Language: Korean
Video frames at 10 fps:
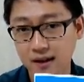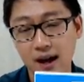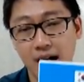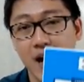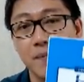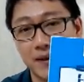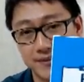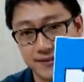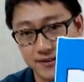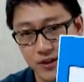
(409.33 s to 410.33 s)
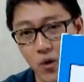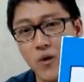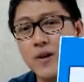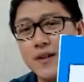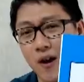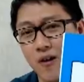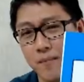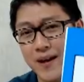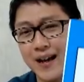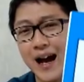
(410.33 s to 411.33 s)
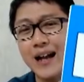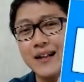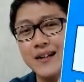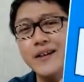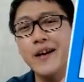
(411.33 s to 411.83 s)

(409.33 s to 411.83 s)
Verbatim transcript: 아이, 봤어 율동 비까 느이